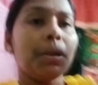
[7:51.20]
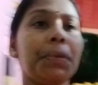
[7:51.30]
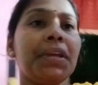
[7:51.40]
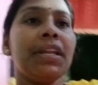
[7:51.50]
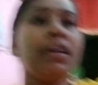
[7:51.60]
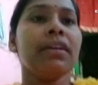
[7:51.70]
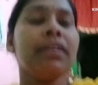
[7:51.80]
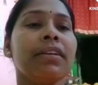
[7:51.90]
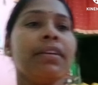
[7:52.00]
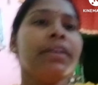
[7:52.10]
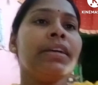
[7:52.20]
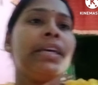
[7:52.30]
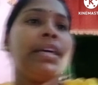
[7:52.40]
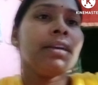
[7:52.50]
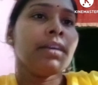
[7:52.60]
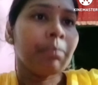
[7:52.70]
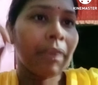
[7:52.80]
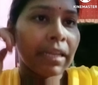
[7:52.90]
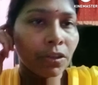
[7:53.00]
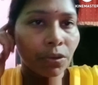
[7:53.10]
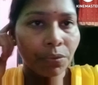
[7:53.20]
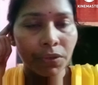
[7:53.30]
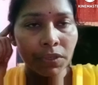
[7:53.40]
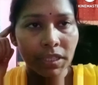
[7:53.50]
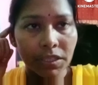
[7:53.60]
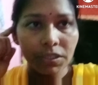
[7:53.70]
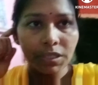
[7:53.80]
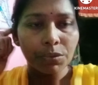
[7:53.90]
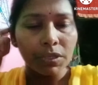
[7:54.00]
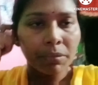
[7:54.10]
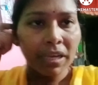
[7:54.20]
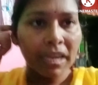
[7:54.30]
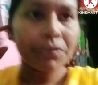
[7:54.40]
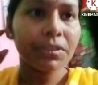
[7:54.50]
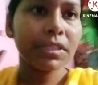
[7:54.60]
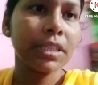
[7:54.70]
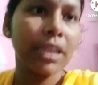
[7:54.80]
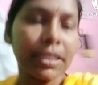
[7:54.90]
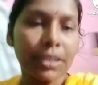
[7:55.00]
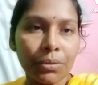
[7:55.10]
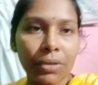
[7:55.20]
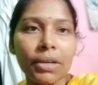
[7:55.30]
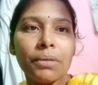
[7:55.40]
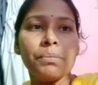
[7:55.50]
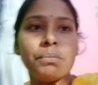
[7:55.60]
अभी ना मैंने इनको फ़ोन किया तो ये बोले मैं आठ बजे तक आ जाऊँगा